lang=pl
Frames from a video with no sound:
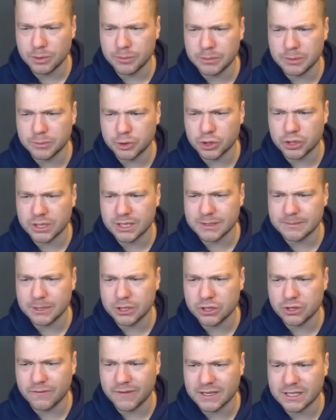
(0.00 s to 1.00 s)
mimo, że to jest
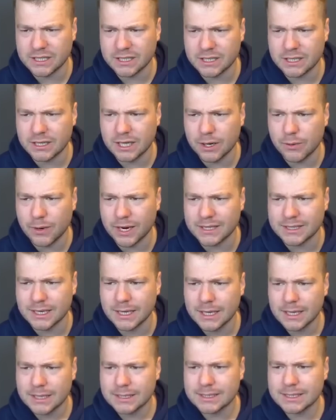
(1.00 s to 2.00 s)
mecz towarzyski, to akurat
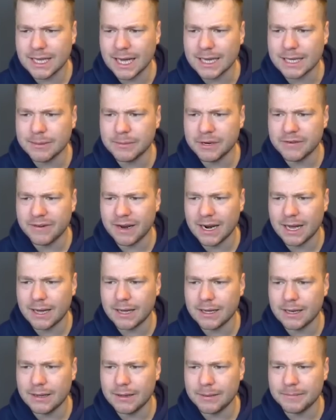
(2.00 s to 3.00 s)
z takim
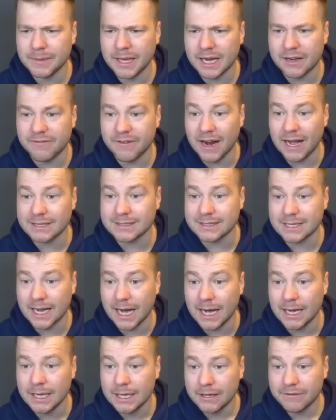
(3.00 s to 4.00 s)
rywalem jak
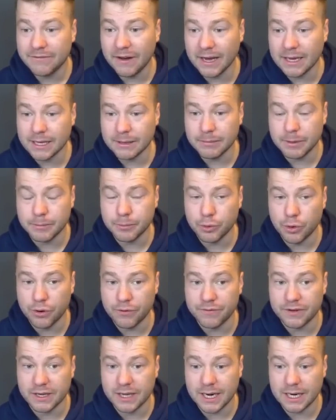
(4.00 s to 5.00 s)
Francja fajnie by było
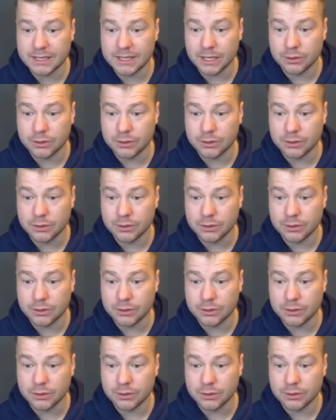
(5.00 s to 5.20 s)
wygrać,